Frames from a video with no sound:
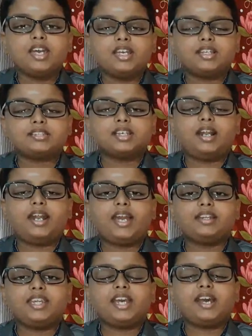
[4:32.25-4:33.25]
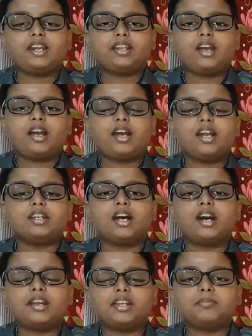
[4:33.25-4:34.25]
இந்த சண்டையை தீக்கிறதுக்காக
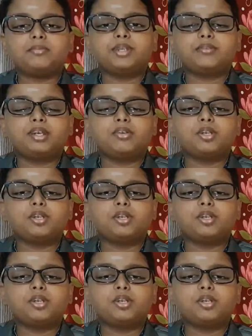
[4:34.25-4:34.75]
நாரத முனிவர்